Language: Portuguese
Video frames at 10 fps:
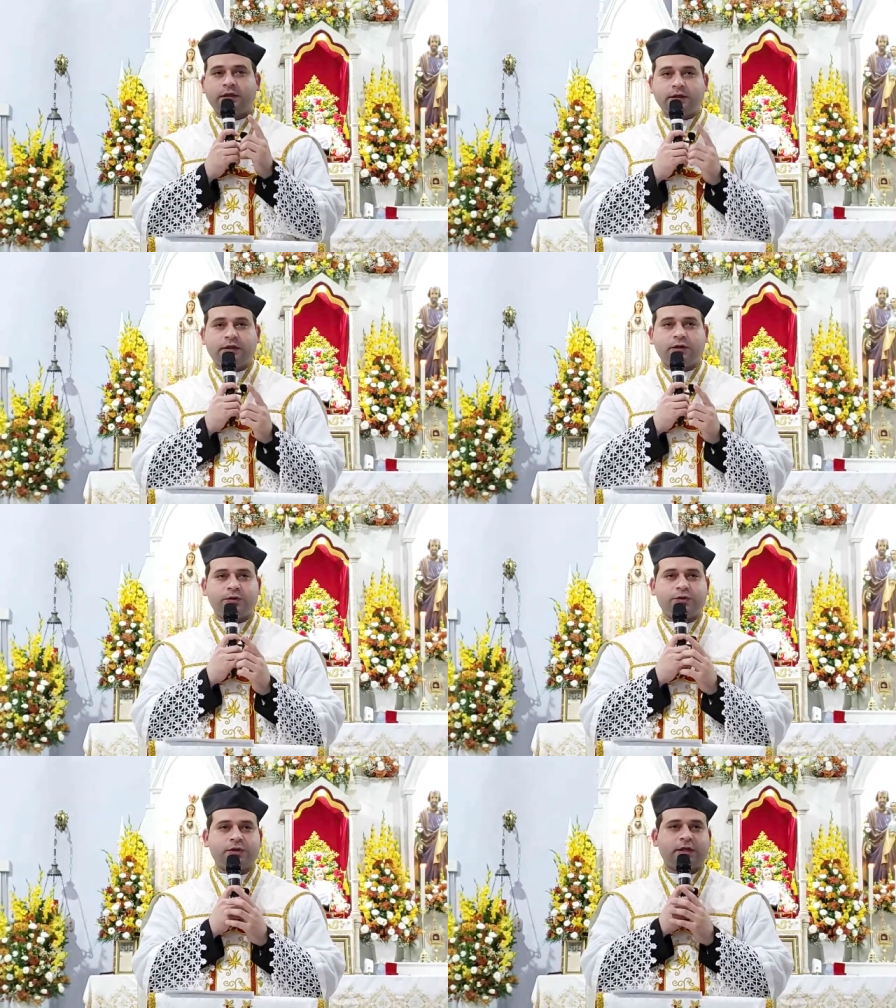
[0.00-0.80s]
que
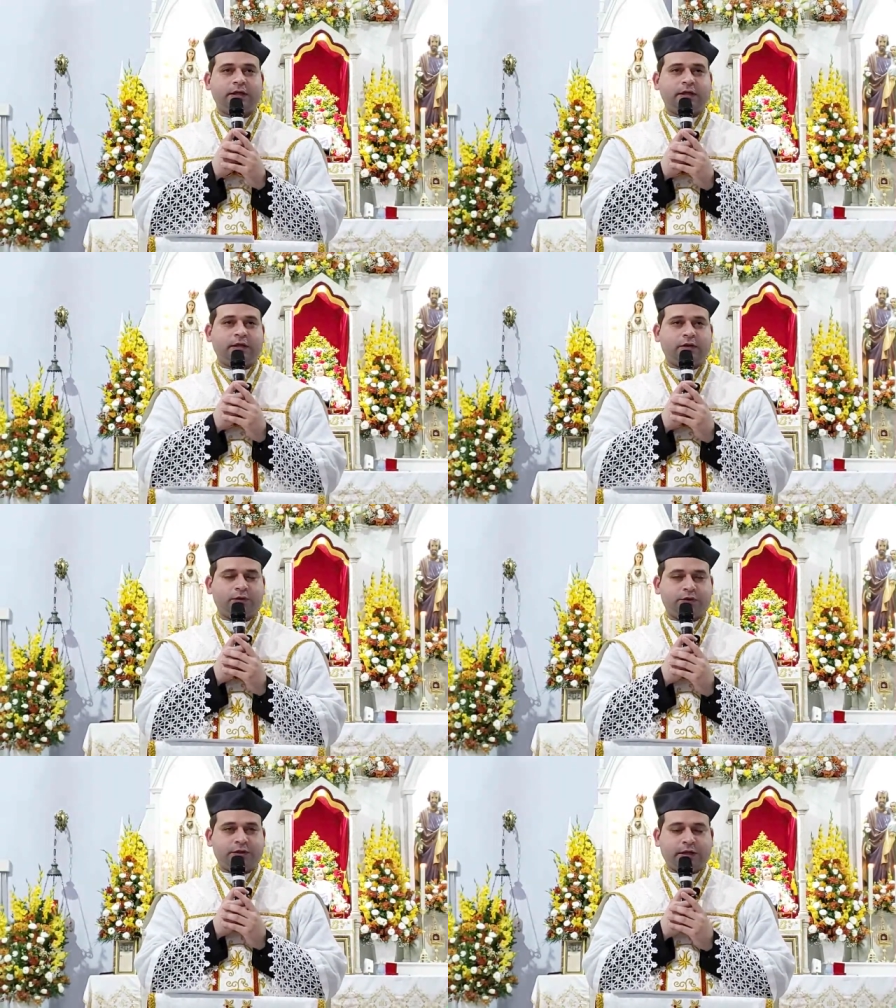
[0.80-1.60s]
Deus
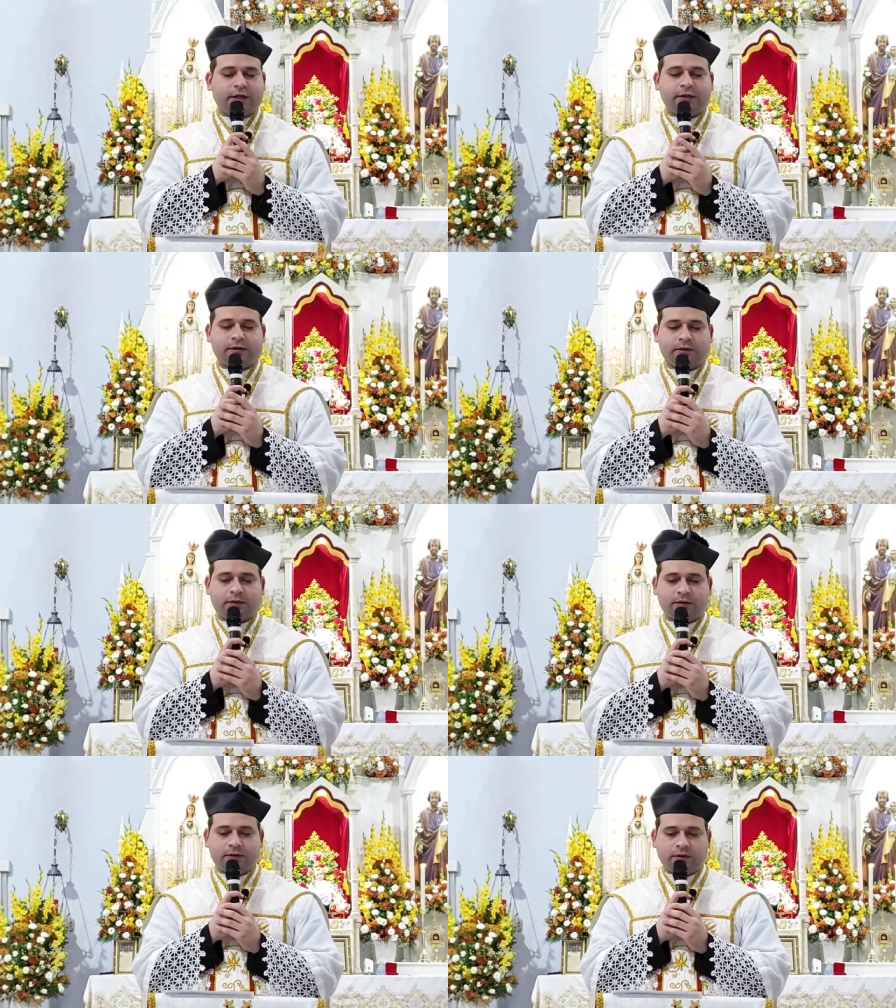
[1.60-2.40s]
nos tem.